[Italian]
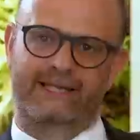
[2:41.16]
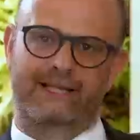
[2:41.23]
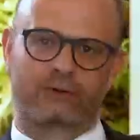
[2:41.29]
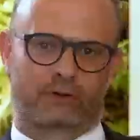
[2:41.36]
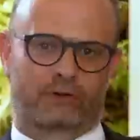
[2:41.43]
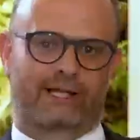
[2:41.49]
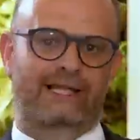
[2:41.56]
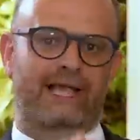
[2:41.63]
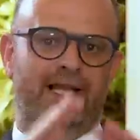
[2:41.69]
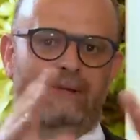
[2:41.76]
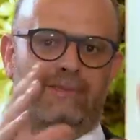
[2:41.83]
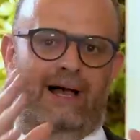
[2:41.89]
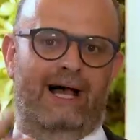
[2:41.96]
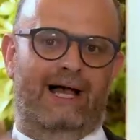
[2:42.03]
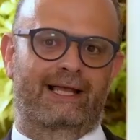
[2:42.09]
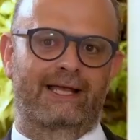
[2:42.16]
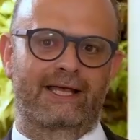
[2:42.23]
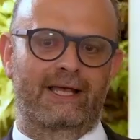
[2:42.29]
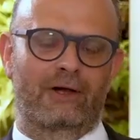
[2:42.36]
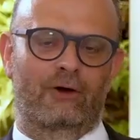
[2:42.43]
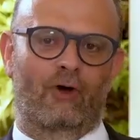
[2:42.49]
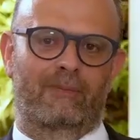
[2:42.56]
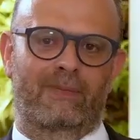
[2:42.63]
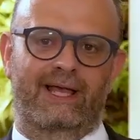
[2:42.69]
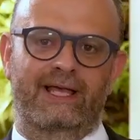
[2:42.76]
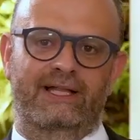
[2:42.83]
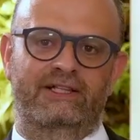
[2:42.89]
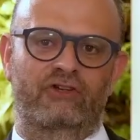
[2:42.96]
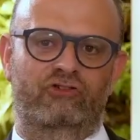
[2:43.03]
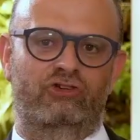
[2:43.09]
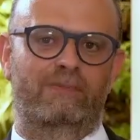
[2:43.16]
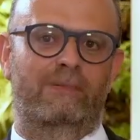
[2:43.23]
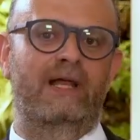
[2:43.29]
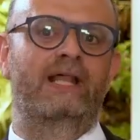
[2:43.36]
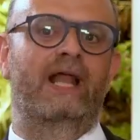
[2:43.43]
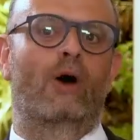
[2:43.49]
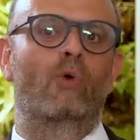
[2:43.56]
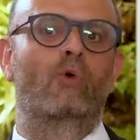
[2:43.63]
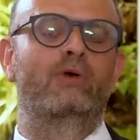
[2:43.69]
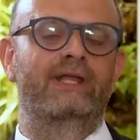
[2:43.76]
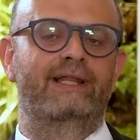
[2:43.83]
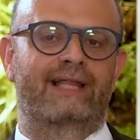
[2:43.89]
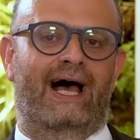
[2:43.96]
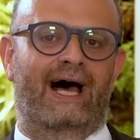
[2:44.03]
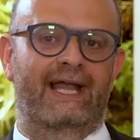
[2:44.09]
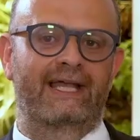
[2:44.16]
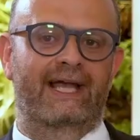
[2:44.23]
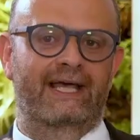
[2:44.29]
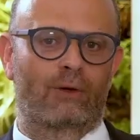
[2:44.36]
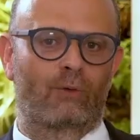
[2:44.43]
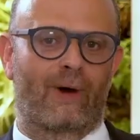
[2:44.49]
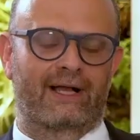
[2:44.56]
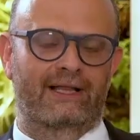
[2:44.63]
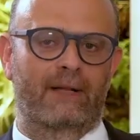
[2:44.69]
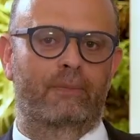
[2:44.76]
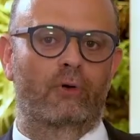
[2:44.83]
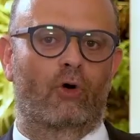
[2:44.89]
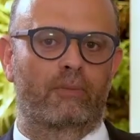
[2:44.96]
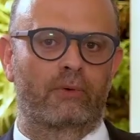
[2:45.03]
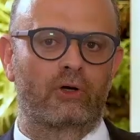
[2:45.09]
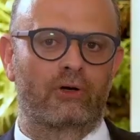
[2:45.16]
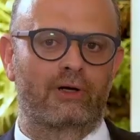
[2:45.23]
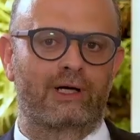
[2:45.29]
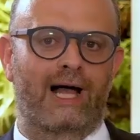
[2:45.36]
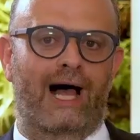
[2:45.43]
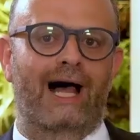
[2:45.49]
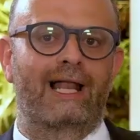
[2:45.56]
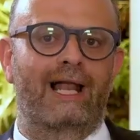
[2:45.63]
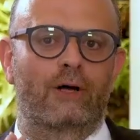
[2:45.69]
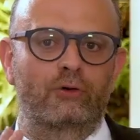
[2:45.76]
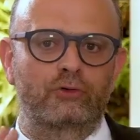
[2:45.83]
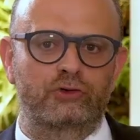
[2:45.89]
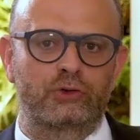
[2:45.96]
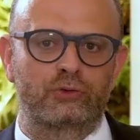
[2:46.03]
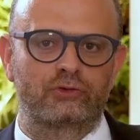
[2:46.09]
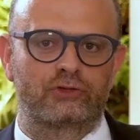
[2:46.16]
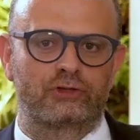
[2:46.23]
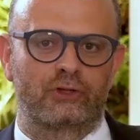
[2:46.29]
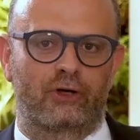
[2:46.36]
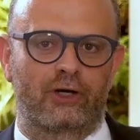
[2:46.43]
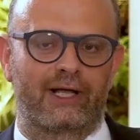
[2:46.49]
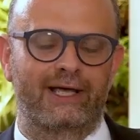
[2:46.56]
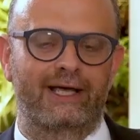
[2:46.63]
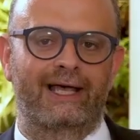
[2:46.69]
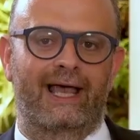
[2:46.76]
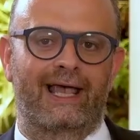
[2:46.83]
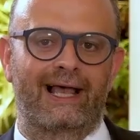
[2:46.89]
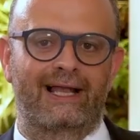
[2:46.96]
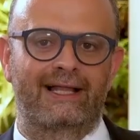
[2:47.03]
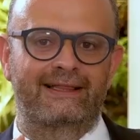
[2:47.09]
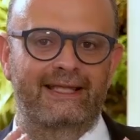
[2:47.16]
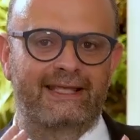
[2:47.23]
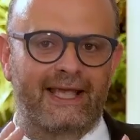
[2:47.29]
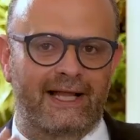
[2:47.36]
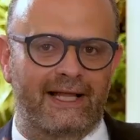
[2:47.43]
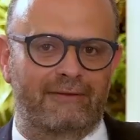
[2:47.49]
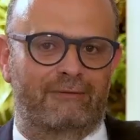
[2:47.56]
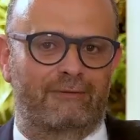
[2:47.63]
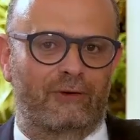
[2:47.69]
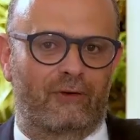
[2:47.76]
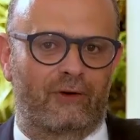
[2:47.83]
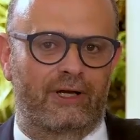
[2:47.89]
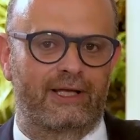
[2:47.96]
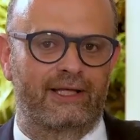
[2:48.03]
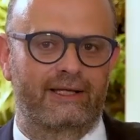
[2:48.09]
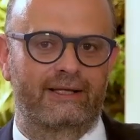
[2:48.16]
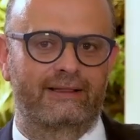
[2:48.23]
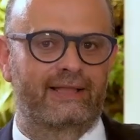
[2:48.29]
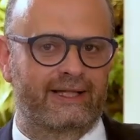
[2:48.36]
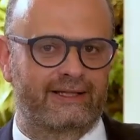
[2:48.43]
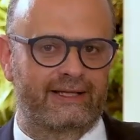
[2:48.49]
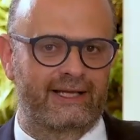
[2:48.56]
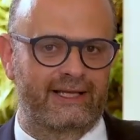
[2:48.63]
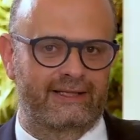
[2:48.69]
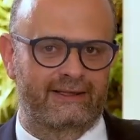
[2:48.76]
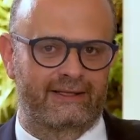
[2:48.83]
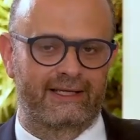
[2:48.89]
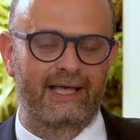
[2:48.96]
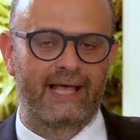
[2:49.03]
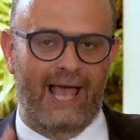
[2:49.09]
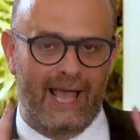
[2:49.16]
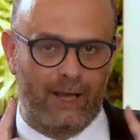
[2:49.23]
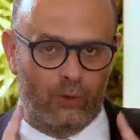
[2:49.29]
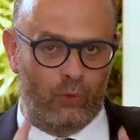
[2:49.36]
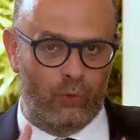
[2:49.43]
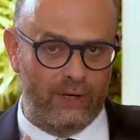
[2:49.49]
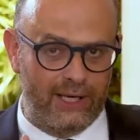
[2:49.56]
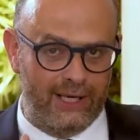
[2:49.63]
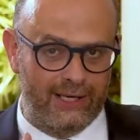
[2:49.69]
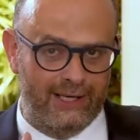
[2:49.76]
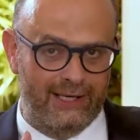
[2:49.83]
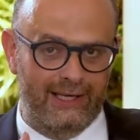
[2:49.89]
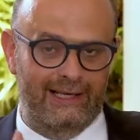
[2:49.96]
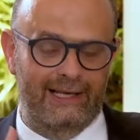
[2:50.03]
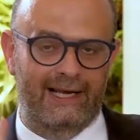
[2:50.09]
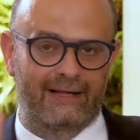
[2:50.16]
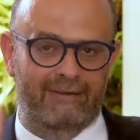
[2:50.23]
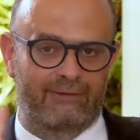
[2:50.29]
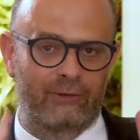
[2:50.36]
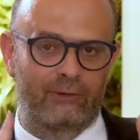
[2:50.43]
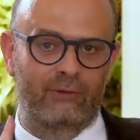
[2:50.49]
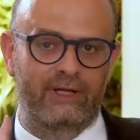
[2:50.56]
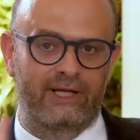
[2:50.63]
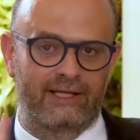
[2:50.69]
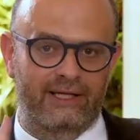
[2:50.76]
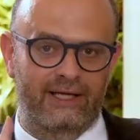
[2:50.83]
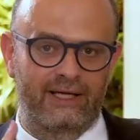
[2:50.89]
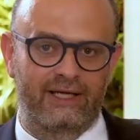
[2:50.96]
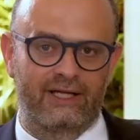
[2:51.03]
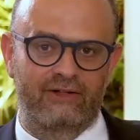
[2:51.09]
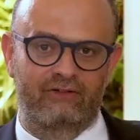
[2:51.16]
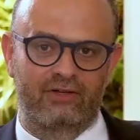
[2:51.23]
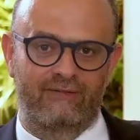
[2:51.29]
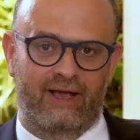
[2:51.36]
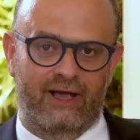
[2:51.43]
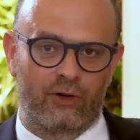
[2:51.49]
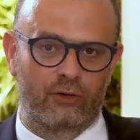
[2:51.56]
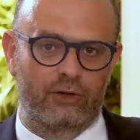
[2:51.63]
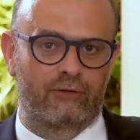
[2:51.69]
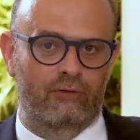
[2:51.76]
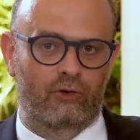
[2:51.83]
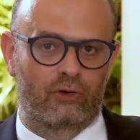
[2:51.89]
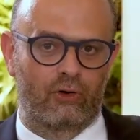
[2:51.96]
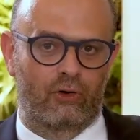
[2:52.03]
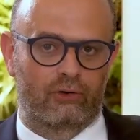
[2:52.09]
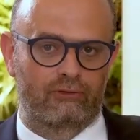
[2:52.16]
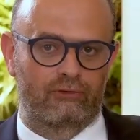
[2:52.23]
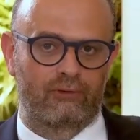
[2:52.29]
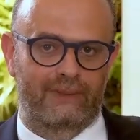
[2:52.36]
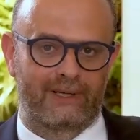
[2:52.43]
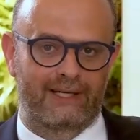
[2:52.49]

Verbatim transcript: diritto degli animali come disciplina unitaria unitaria che guarda proprio alla Costituzione e alle dichiarazioni dei diritti. E qui le Nazioni Unite ci vengono in soccorso,